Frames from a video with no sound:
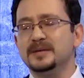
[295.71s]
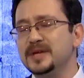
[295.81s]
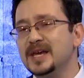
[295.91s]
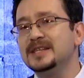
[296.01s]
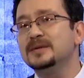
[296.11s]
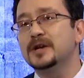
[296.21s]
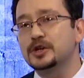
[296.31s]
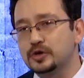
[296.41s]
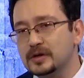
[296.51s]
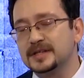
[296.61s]
имея
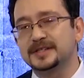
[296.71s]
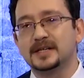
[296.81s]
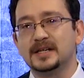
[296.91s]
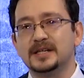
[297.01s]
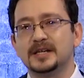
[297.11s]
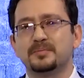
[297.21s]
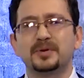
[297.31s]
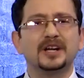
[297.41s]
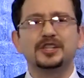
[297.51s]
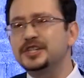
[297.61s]
небольшое население,
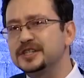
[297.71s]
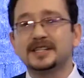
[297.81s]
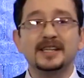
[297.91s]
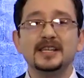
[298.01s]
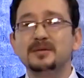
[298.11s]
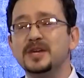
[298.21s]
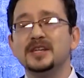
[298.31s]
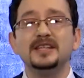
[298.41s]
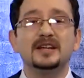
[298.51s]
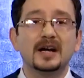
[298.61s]
практически не
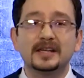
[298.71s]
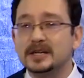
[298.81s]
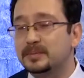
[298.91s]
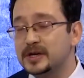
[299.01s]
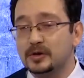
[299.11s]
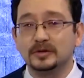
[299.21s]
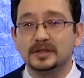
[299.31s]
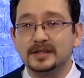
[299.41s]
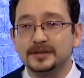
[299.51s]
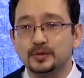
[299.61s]
имея никаких
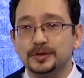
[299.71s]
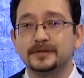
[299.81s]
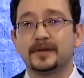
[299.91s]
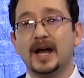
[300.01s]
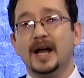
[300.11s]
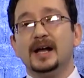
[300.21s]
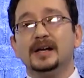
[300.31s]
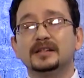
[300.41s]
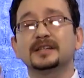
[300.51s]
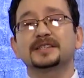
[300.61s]
природных ресурсов,
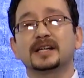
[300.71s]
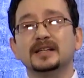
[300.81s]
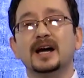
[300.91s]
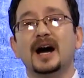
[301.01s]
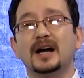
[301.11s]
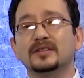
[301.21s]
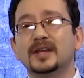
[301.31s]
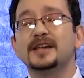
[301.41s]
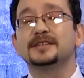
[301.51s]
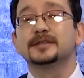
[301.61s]
эта страна одна из